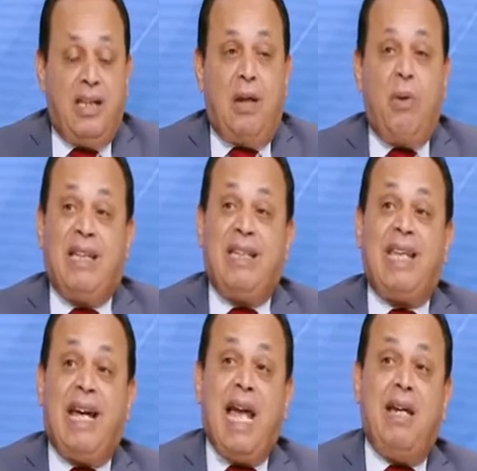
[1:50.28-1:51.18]
دلوقتي
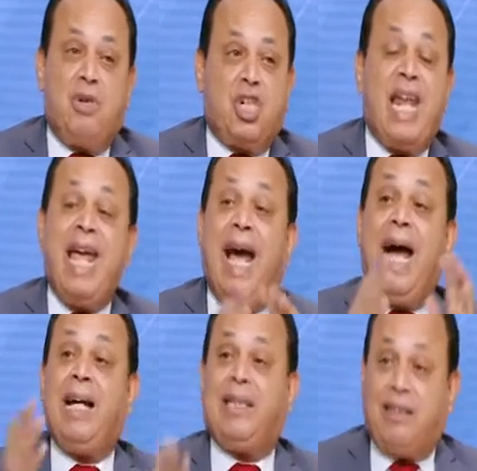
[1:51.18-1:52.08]
انت جاي مش لاقي
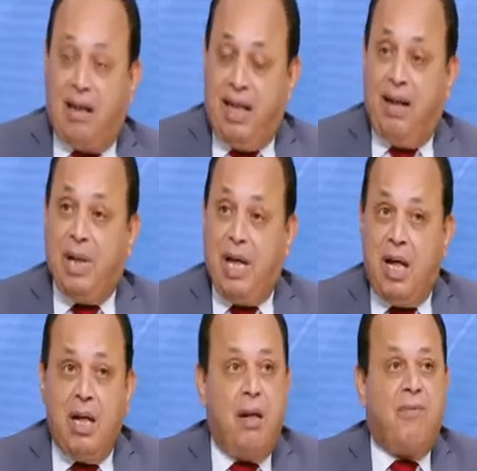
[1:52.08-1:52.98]
حاجه
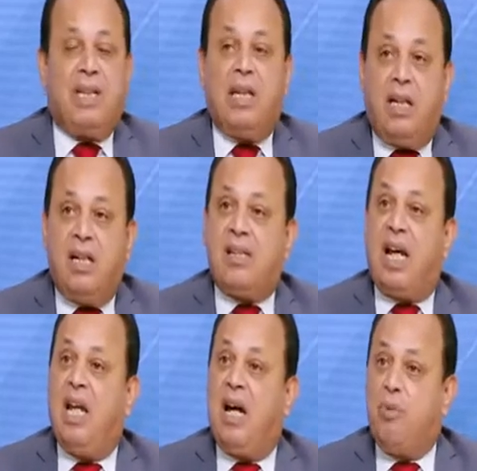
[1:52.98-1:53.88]
تعملها فتحجز
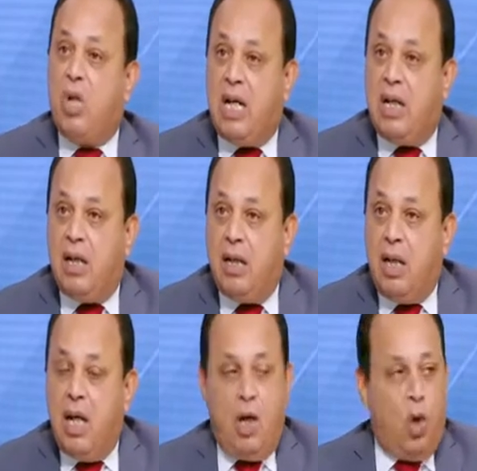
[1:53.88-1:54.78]
على اموال
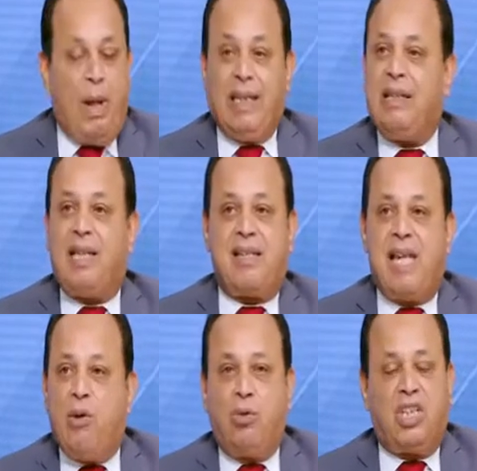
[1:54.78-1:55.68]
وبعدين انت
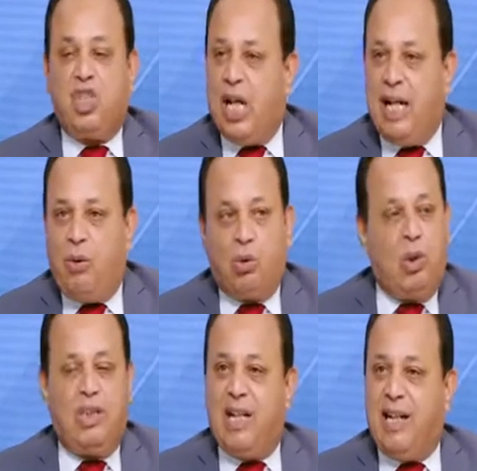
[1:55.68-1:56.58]
ازاي كنت تشجع
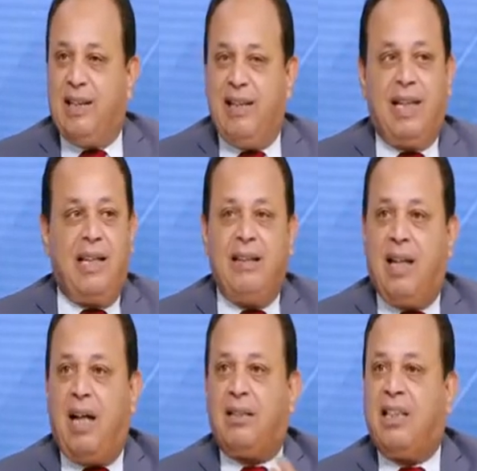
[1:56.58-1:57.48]
وتقول لي درجه ثالثه ده
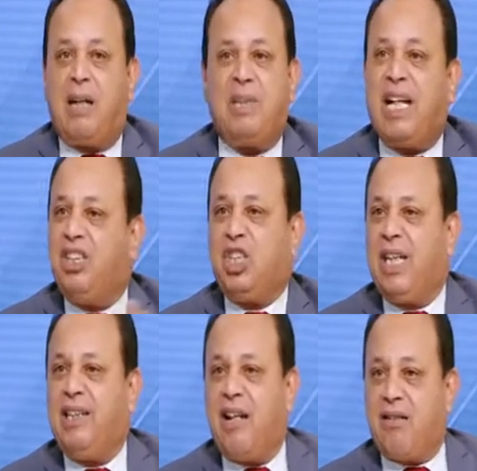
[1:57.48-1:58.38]
انت حضرتك ما دخلتش
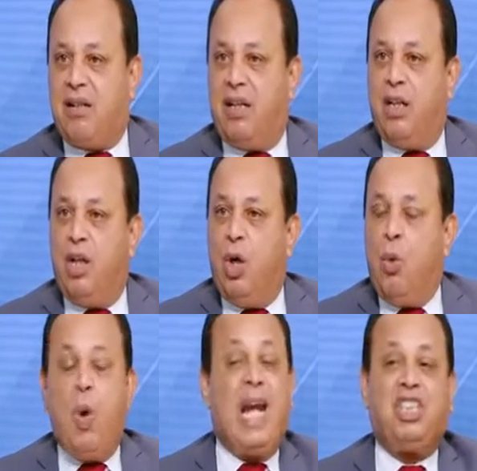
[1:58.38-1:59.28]
النادي اصلا
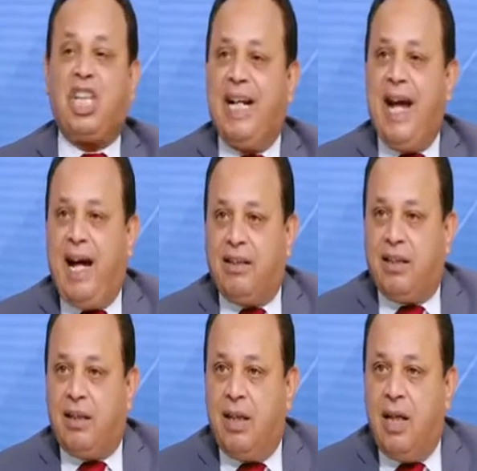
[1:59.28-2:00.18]
ولا شجعت
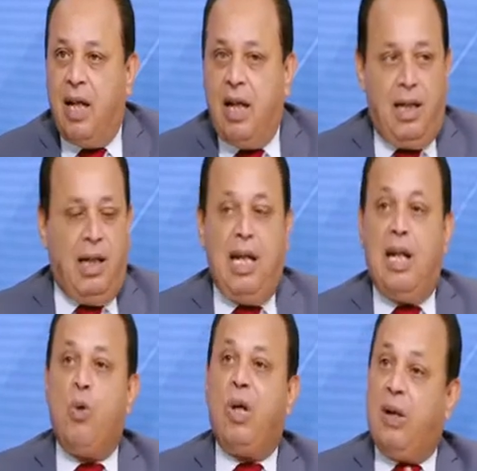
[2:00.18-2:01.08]

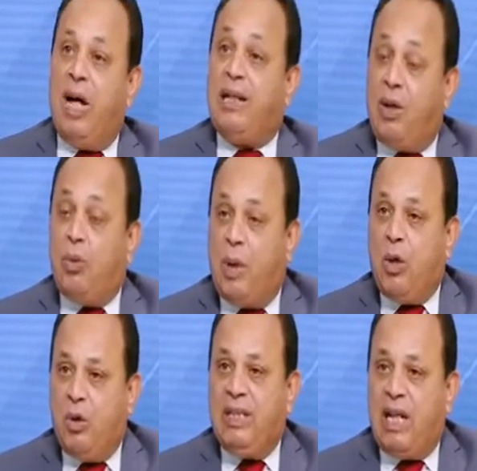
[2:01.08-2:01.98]
حقيقة وانا
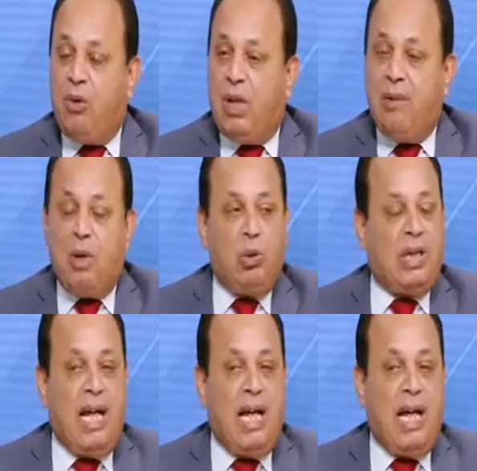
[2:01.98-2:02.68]
وانت اللي الكلمه اللي